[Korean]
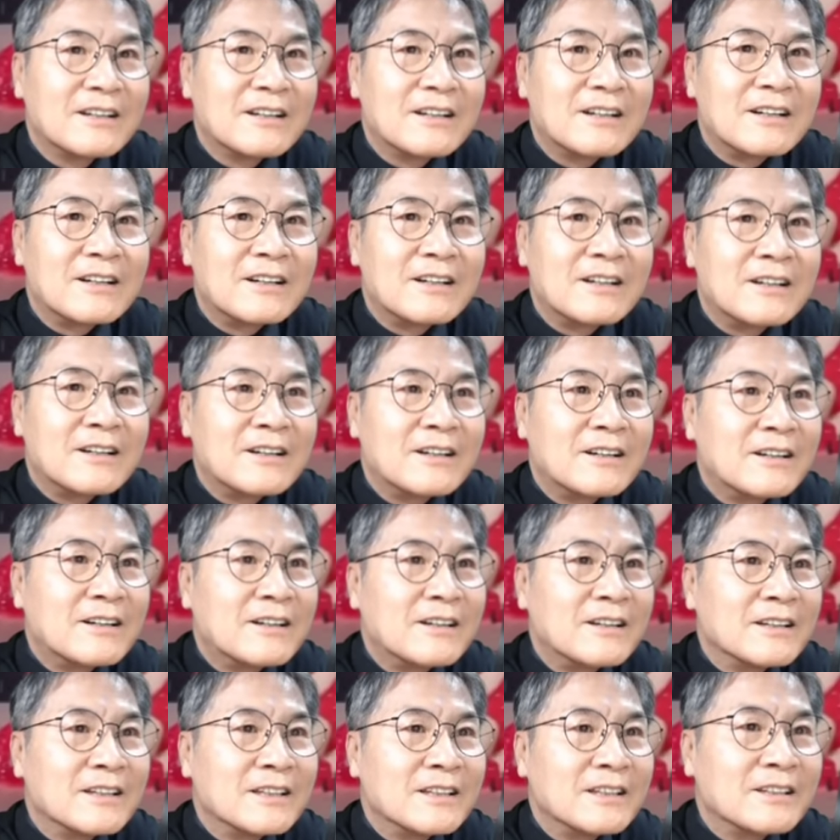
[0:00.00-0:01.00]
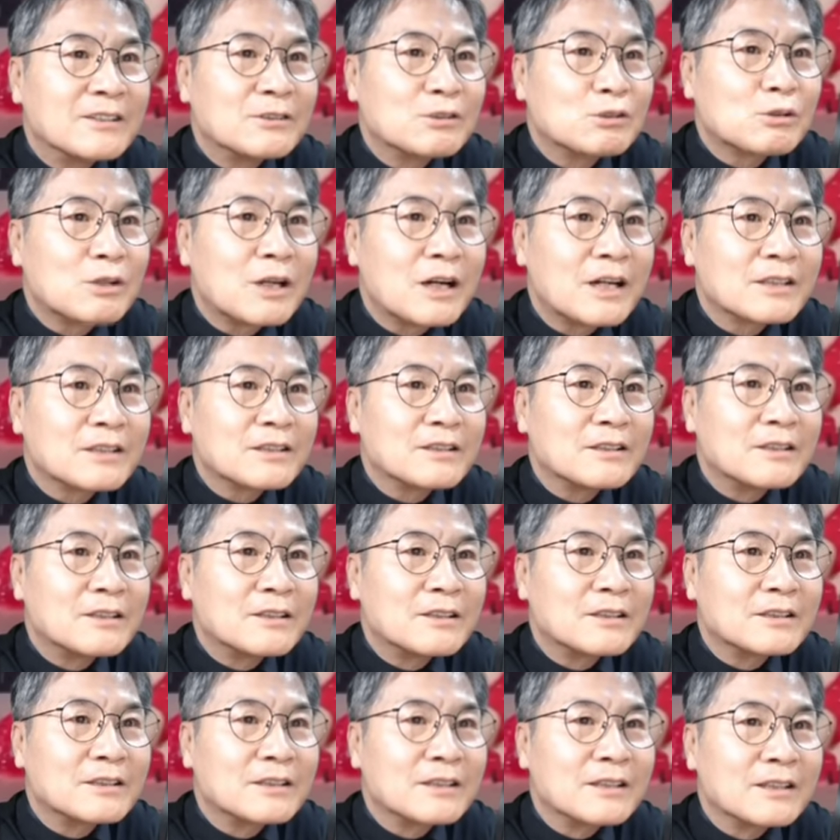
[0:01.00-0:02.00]
어, 이 추가
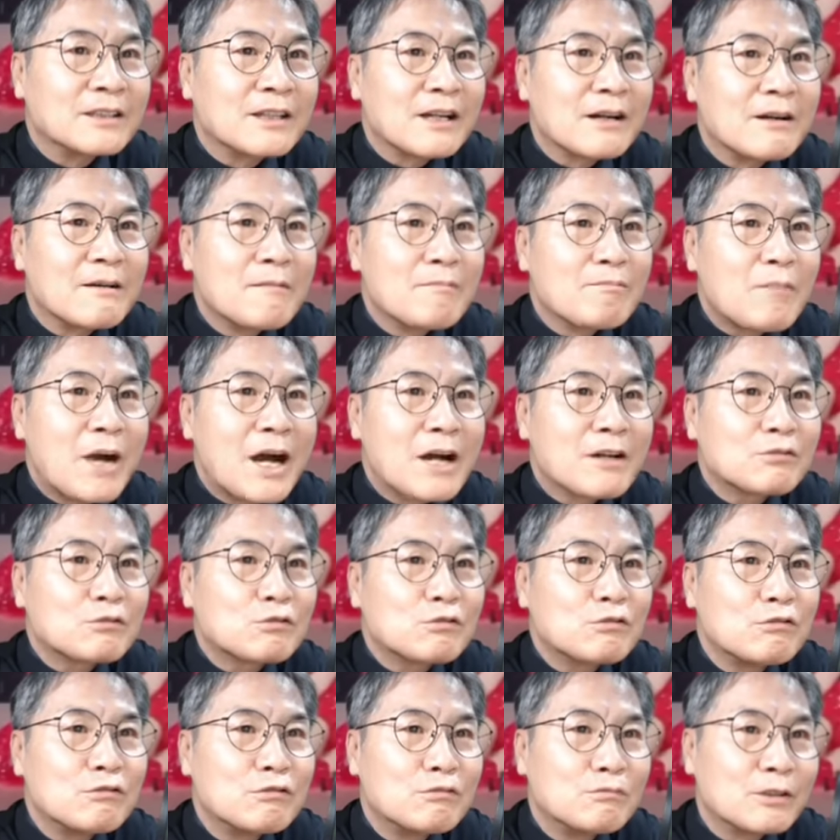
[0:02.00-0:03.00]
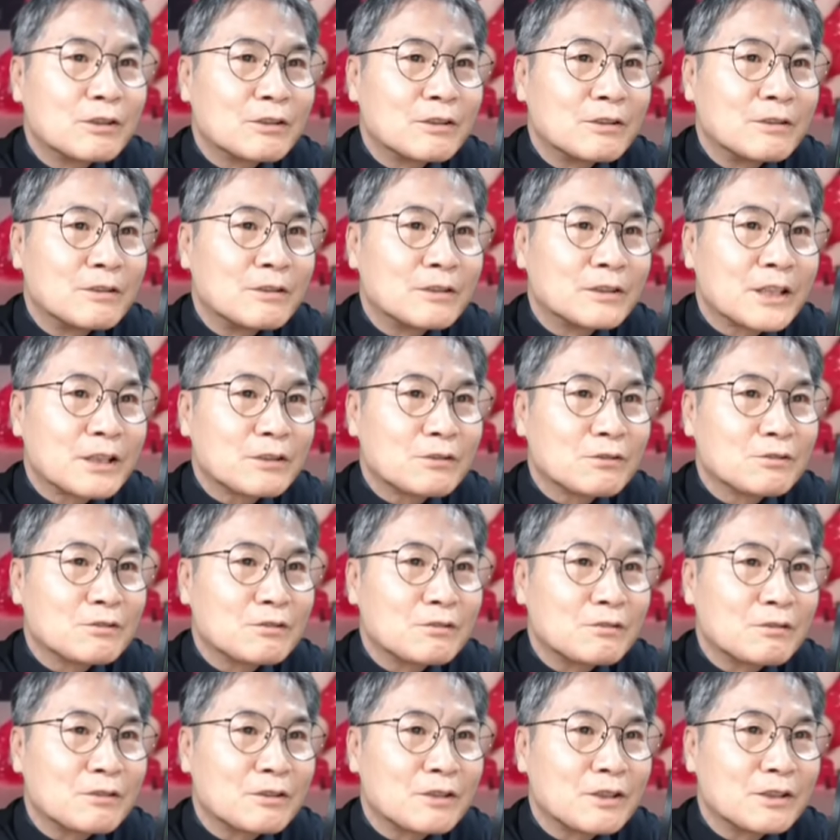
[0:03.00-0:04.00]
합격을 그러니까 방출 후보를
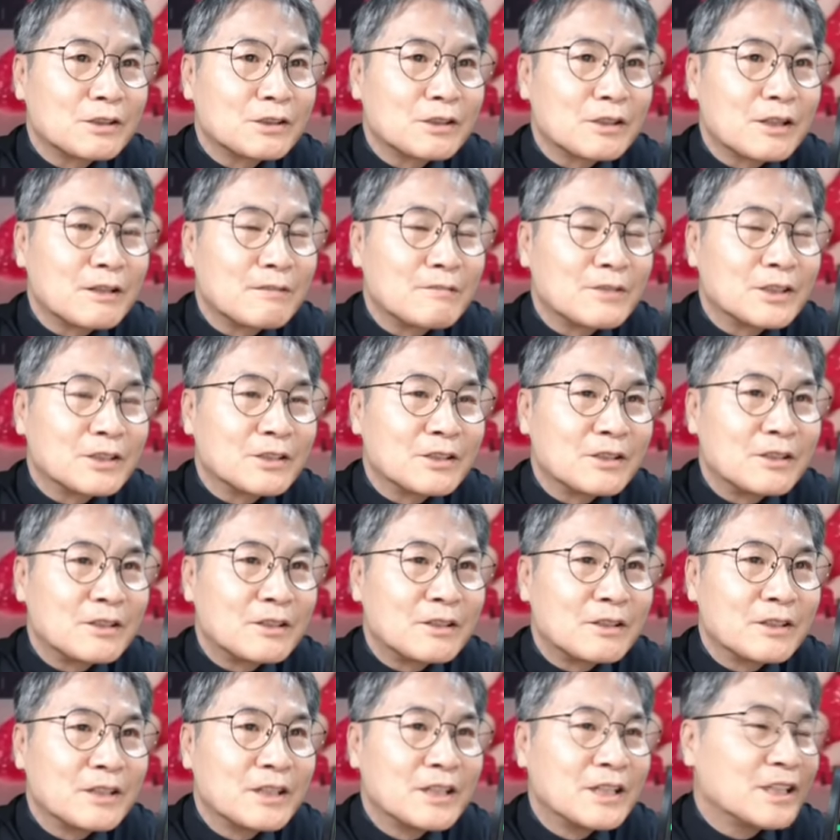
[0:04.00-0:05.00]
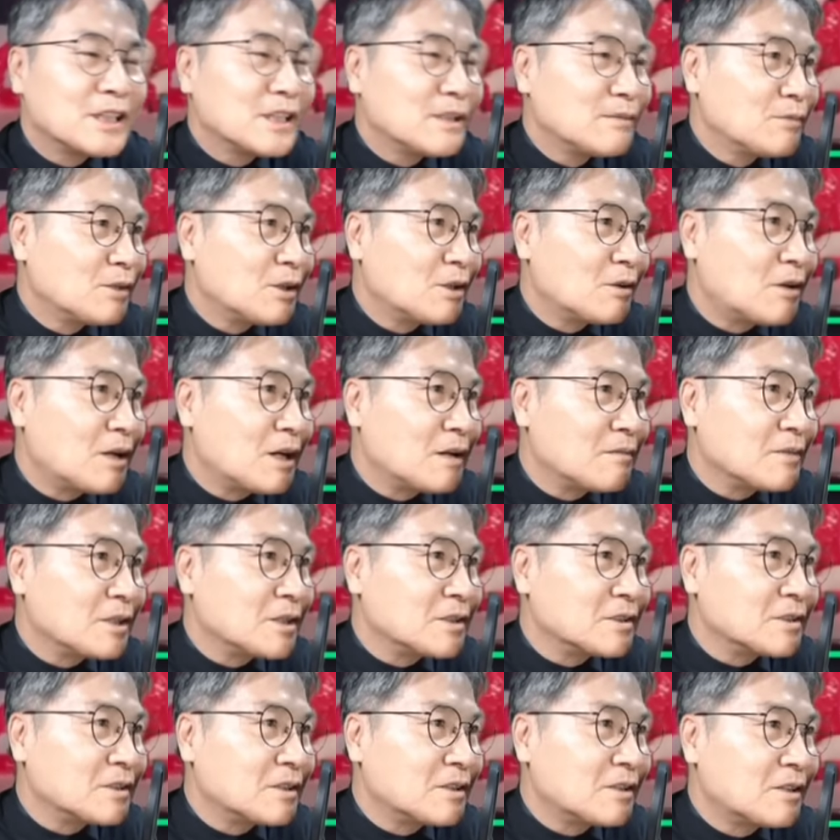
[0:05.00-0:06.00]
최종적으로 결정하면서
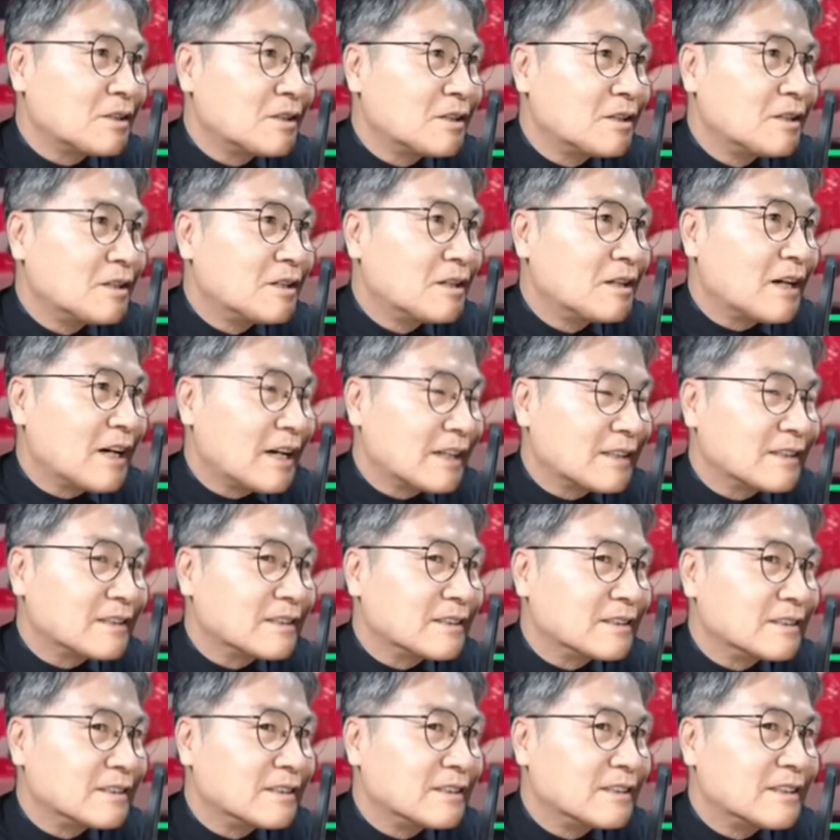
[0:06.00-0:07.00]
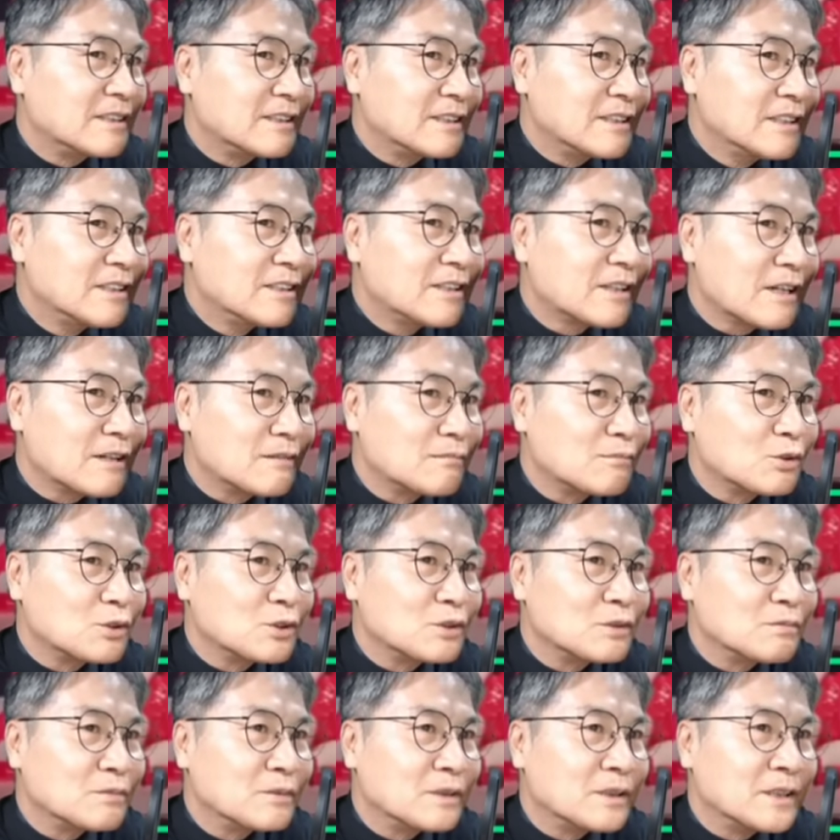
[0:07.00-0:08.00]
힘겨워하면서 하는 그 리얼한
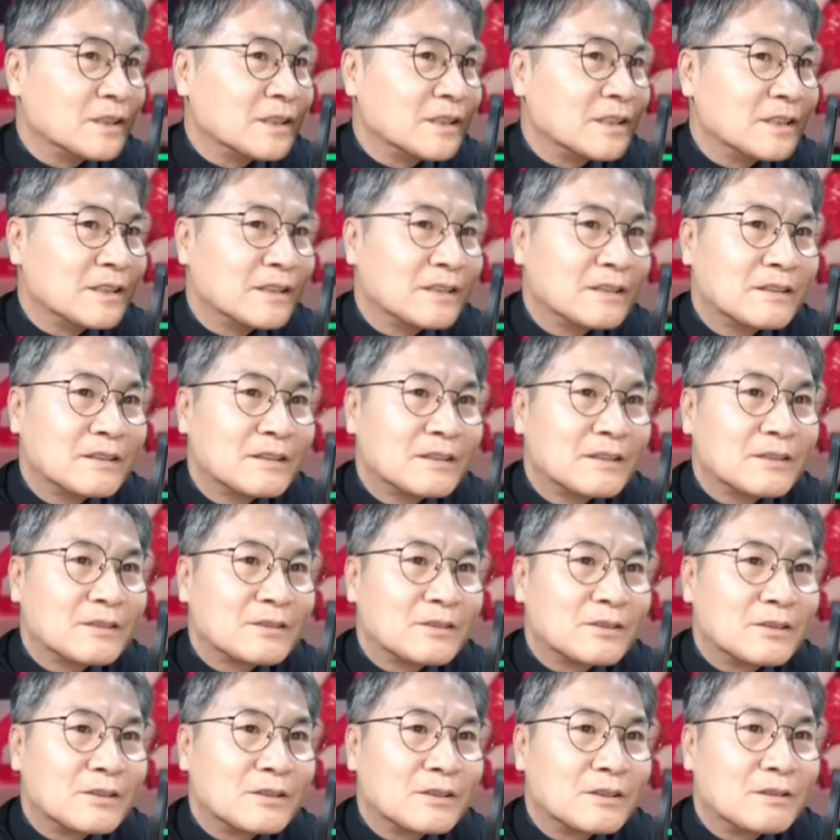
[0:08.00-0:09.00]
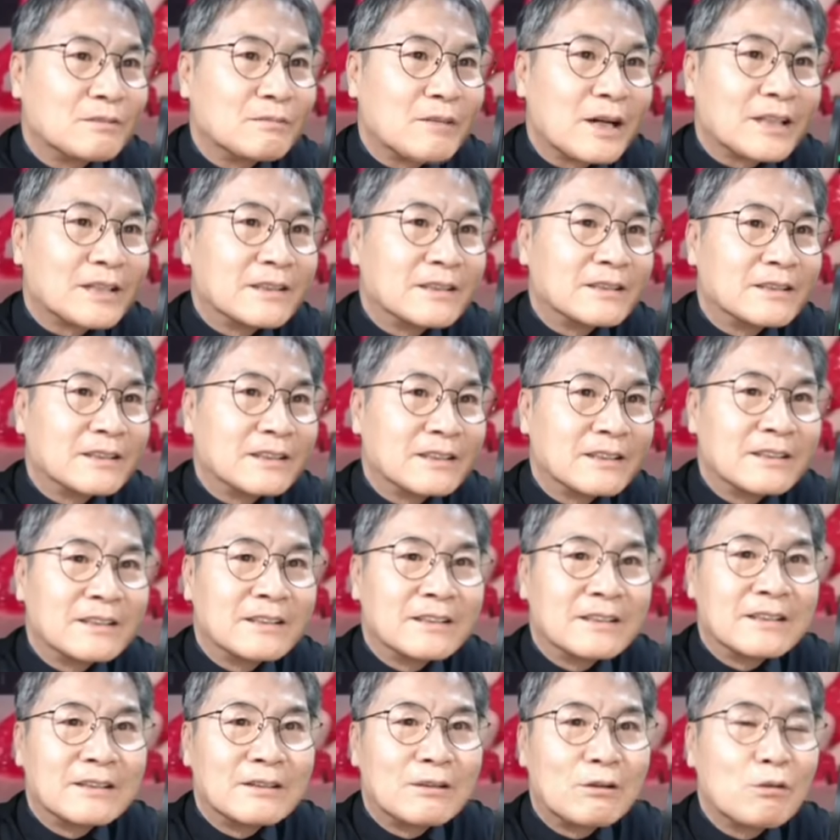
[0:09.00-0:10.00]
모습이 또 많은
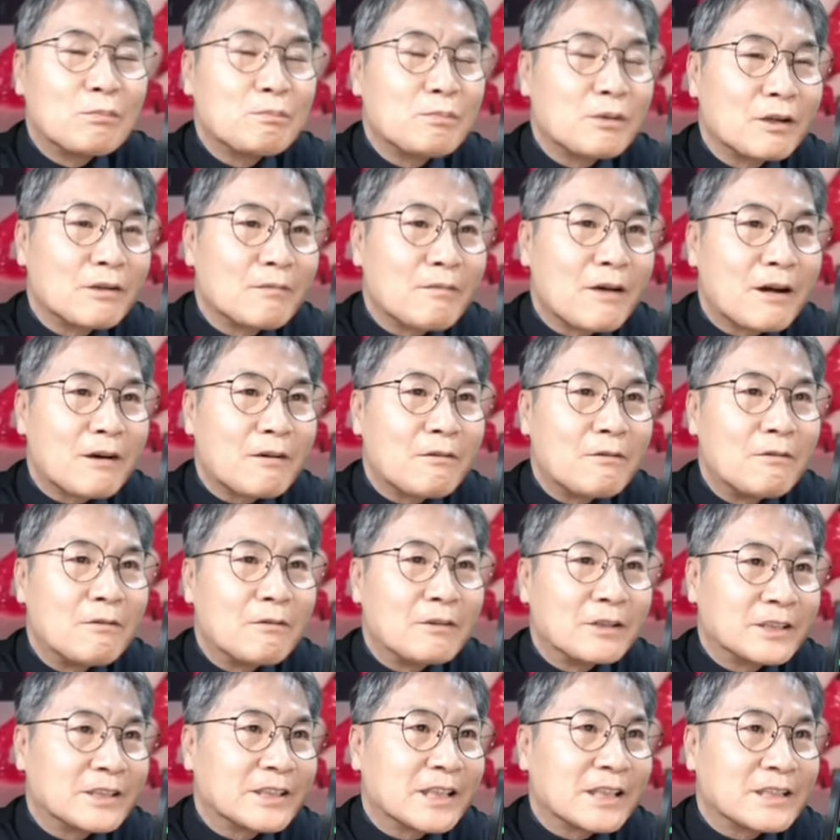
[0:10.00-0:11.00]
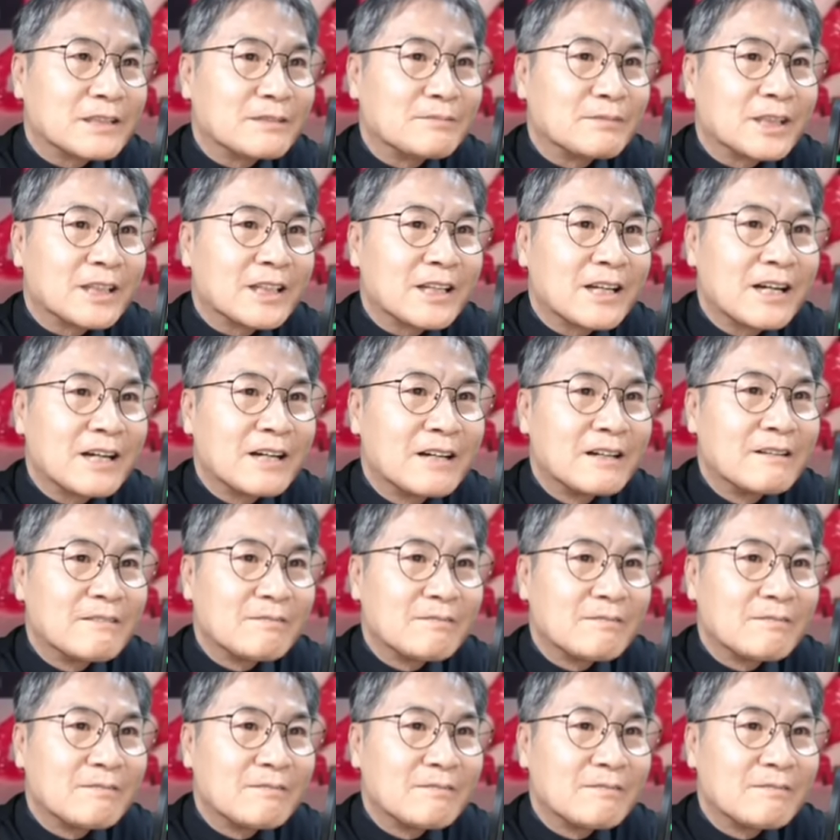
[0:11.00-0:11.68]
음, 호평을 받고 있지 않습니까?